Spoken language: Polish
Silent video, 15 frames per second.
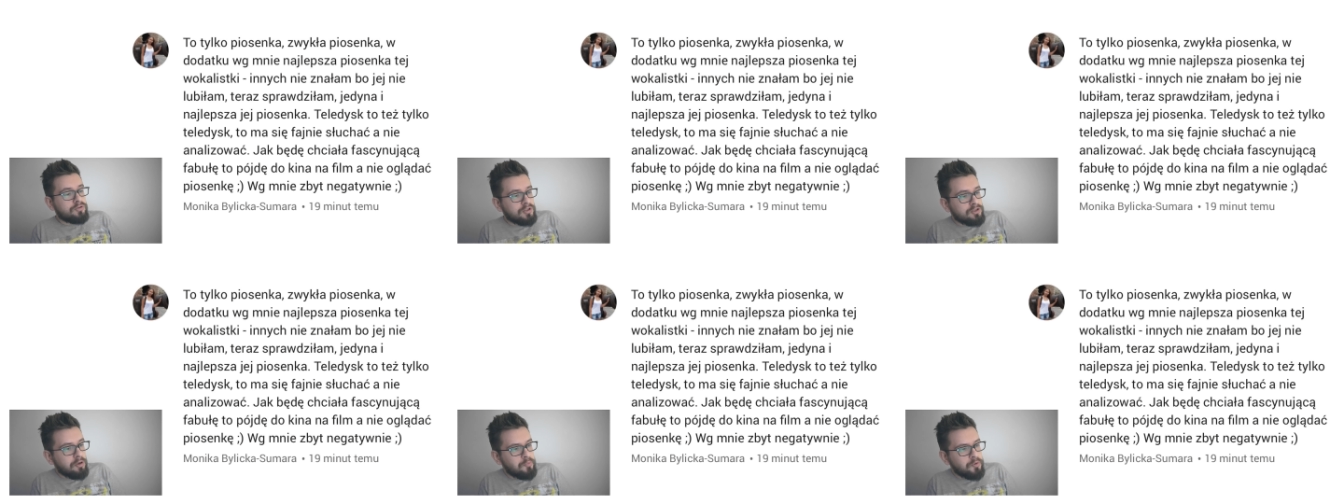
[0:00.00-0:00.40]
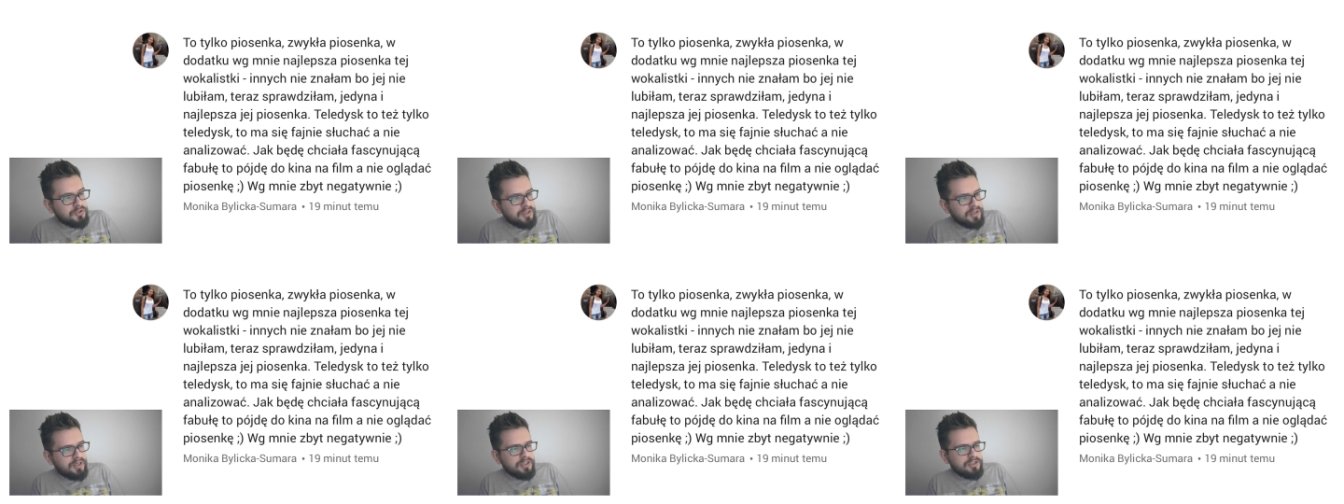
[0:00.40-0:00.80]
tylko
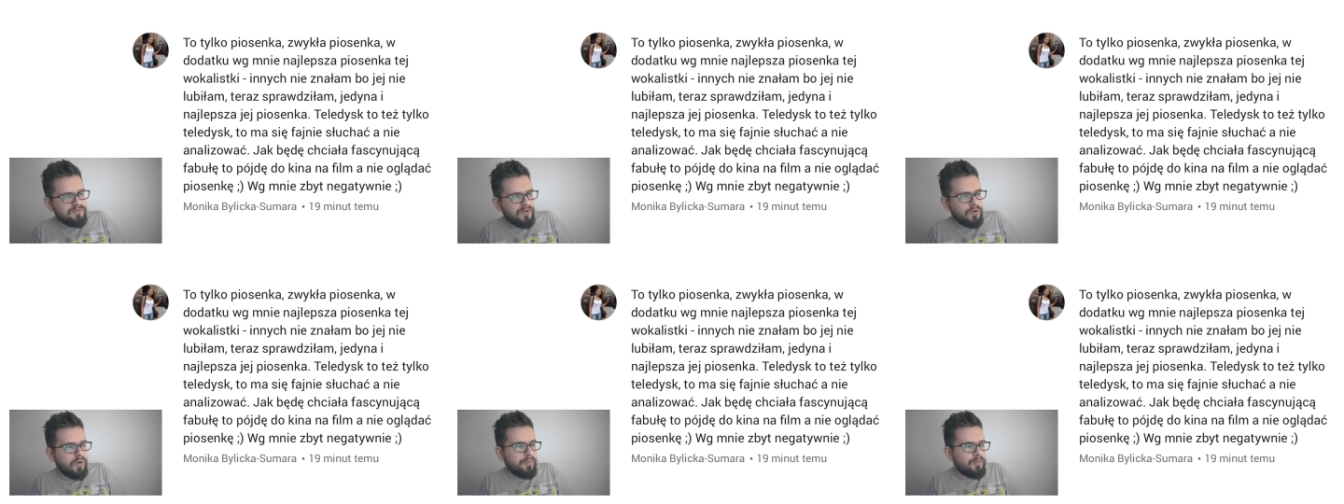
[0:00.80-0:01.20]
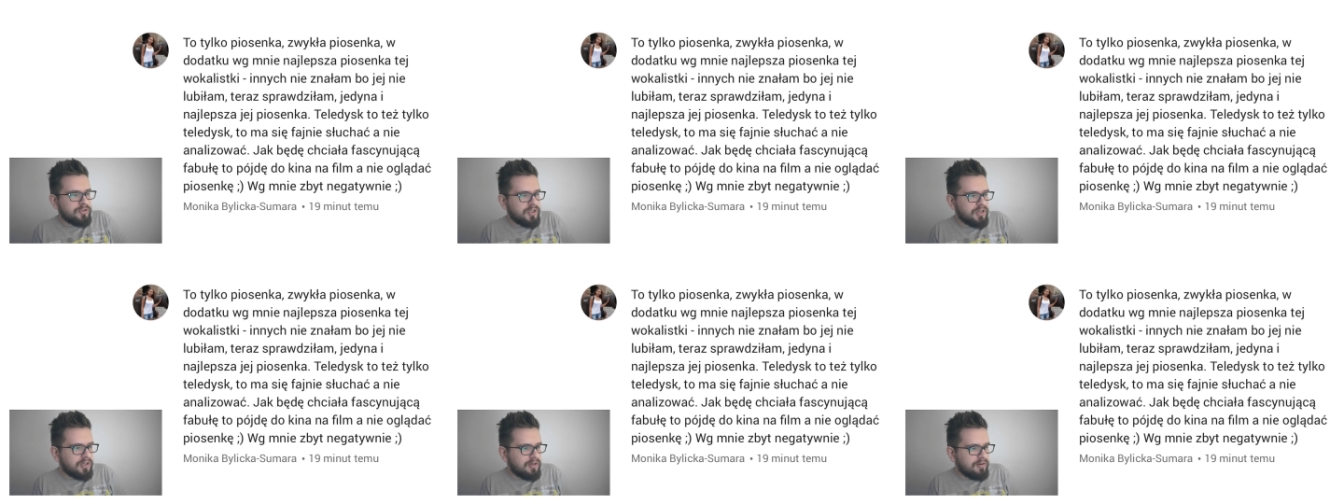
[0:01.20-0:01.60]
piosenka, zwykła
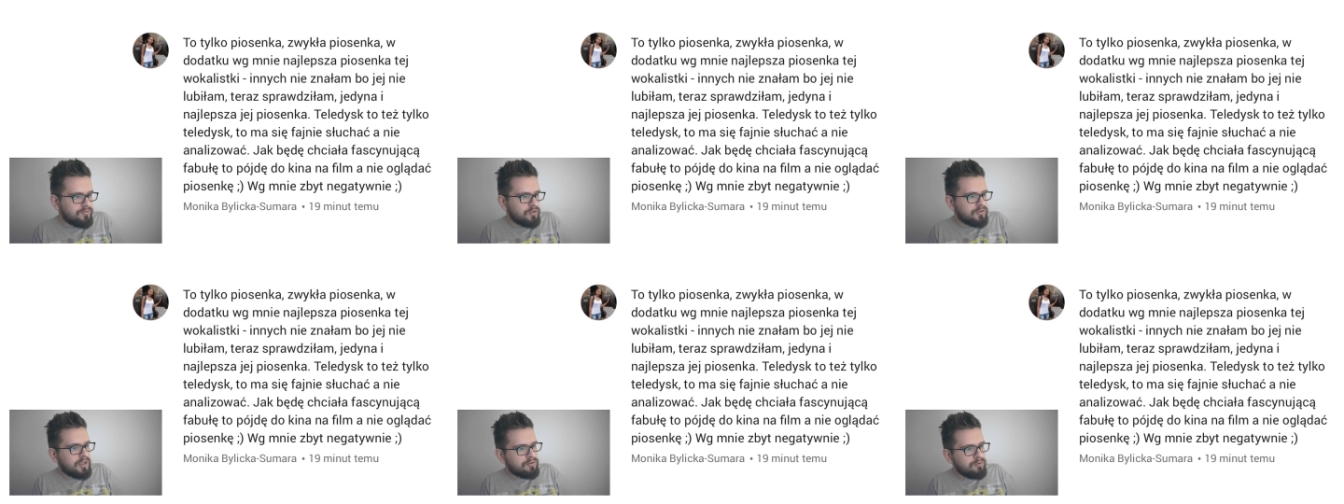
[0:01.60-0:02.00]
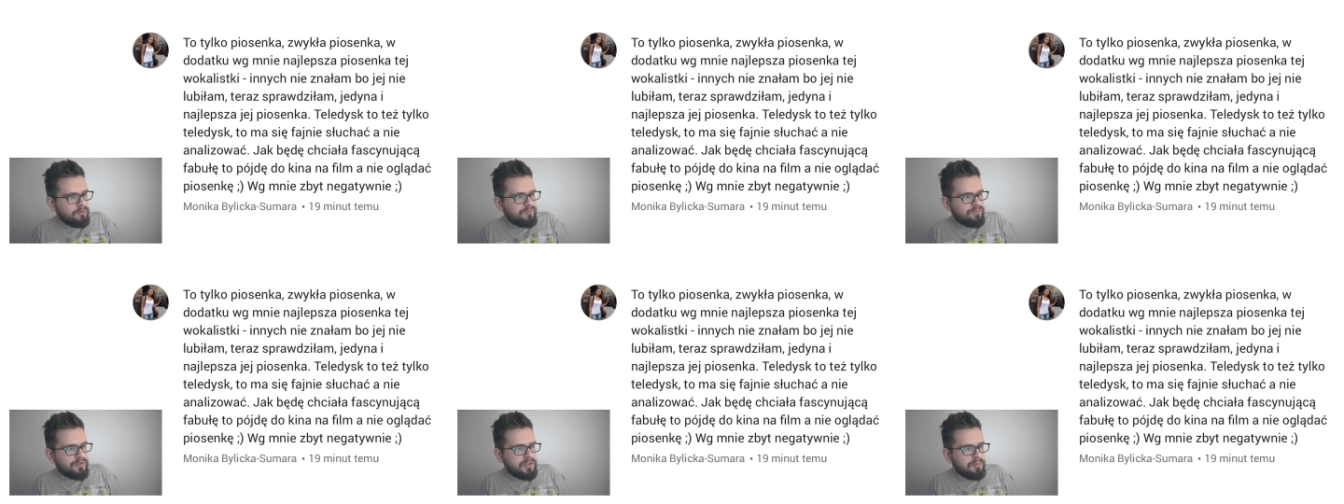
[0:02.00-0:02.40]
piosenka, w dodatku
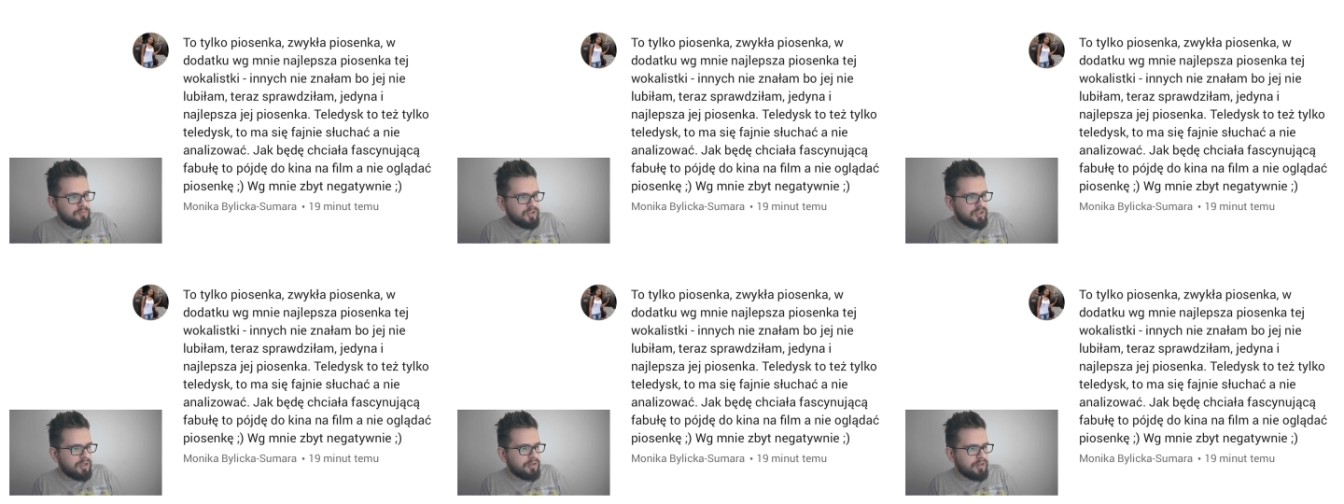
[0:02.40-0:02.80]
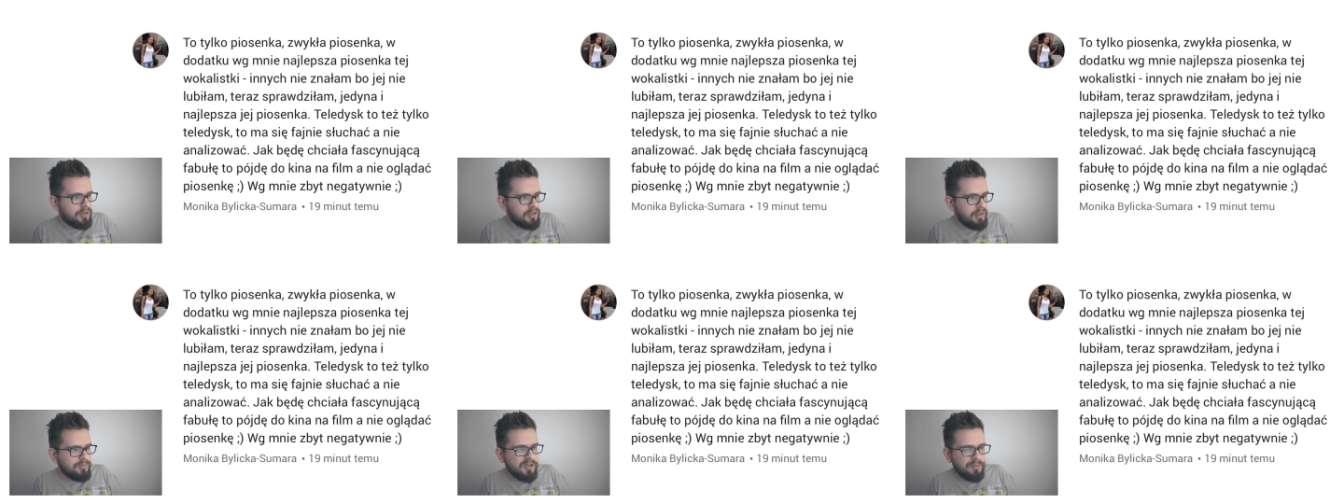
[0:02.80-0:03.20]
w mnie
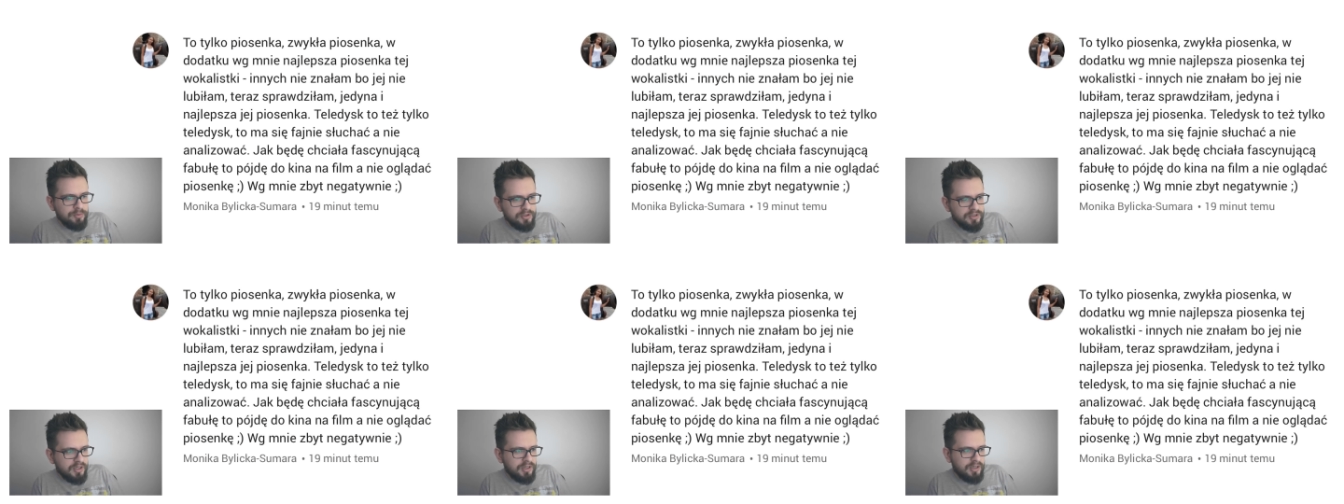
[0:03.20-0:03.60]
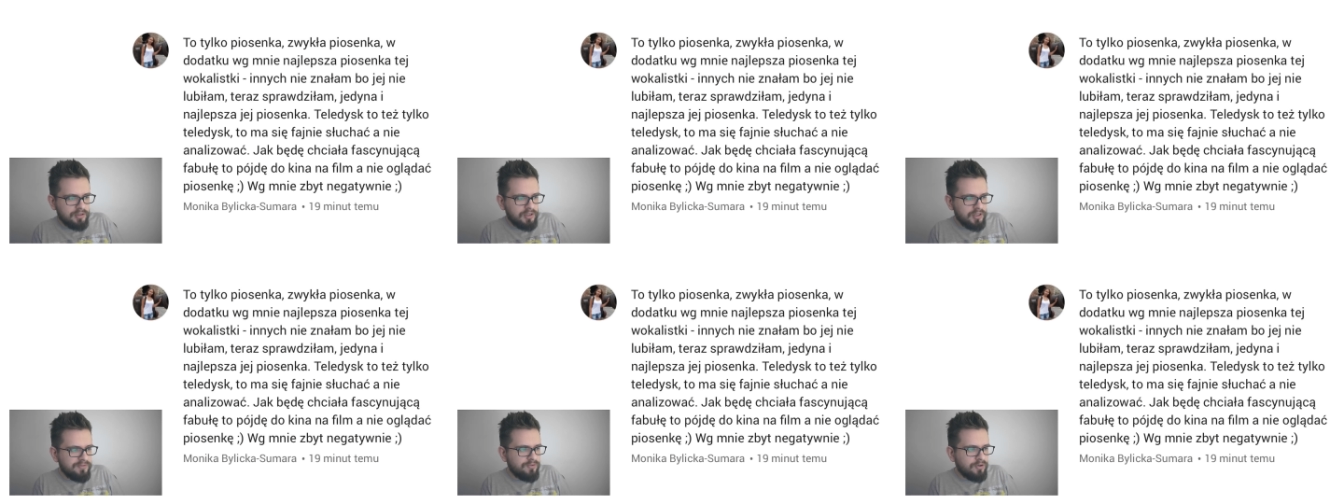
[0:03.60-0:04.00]
najlepsza piosenka
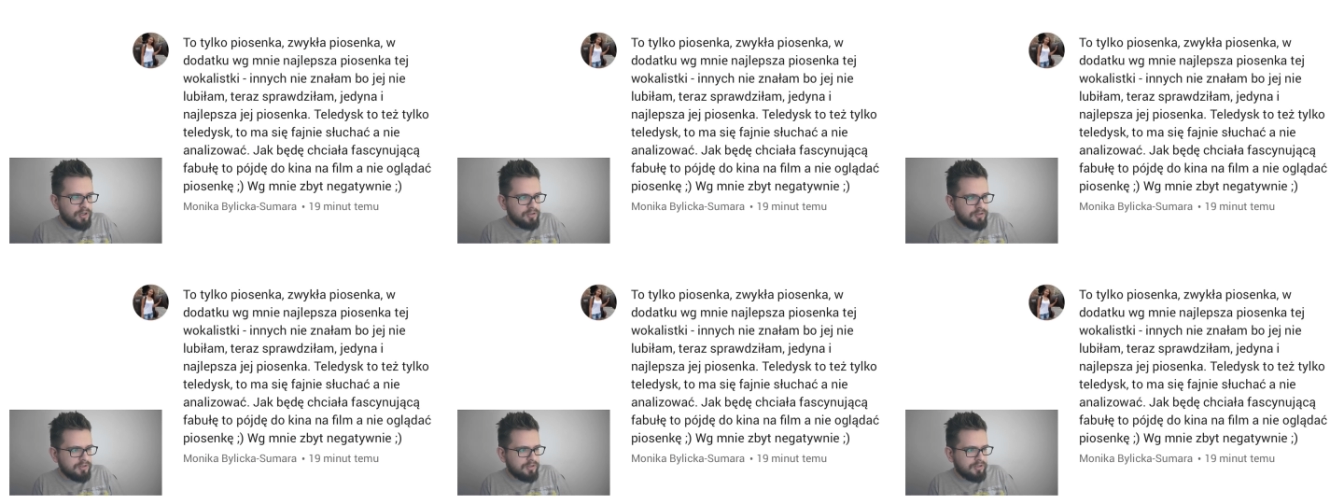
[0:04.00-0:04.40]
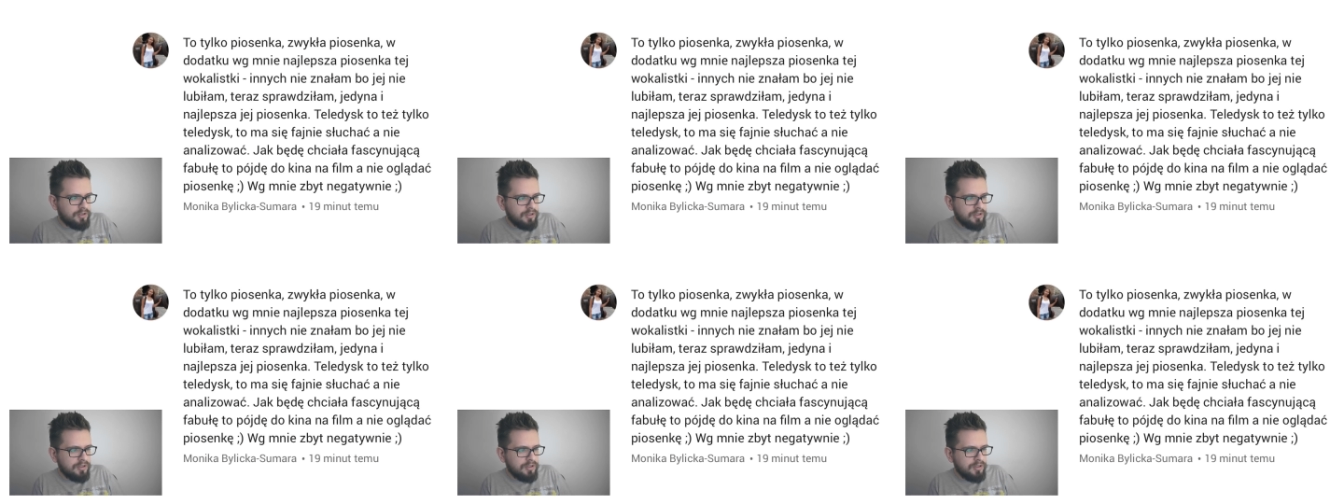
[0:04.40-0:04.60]
tej wokalistki.